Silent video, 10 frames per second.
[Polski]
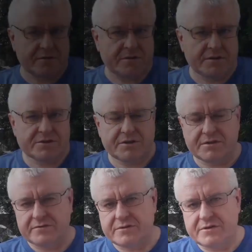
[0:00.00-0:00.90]
Kiedy oglądasz
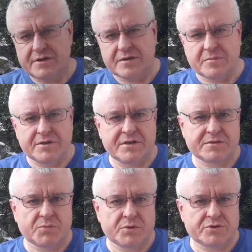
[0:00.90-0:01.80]
telewizję,
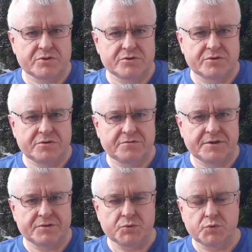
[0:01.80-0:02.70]
media
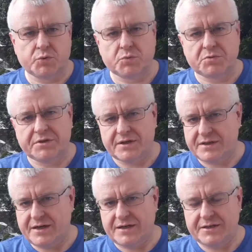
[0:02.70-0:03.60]
społecznościowe, YouTube i
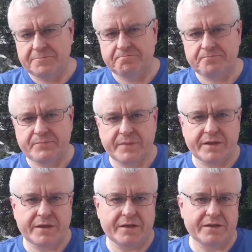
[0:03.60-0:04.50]
tak dalej,
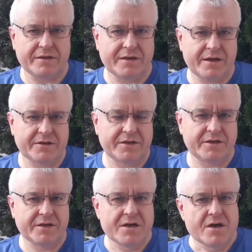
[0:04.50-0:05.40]

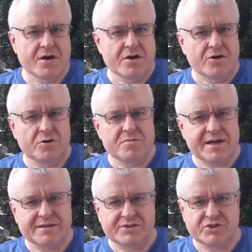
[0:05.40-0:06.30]
jakie
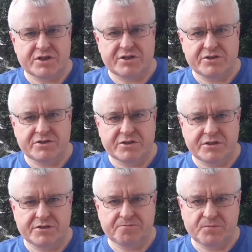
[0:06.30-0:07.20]
obrazy
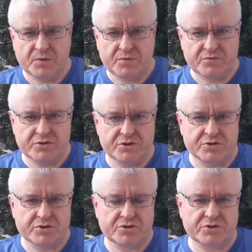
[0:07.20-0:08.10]
częściej
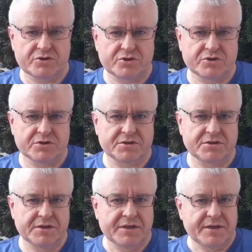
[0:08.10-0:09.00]
widzisz?
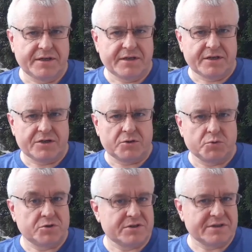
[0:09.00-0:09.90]
Czy
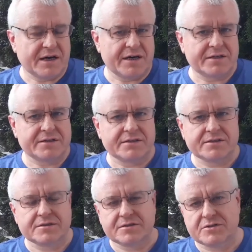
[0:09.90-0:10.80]
ludzi
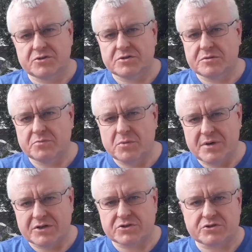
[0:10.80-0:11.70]
starych,
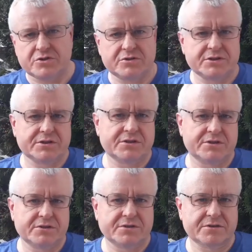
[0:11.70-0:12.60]

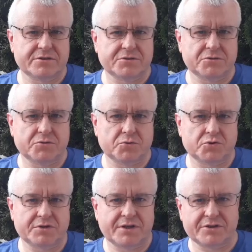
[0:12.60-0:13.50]
pomarszczonych,
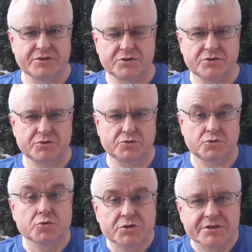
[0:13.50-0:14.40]
już takich
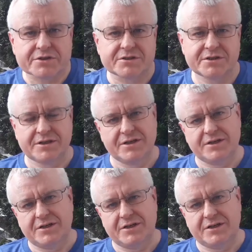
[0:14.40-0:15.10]
suchych,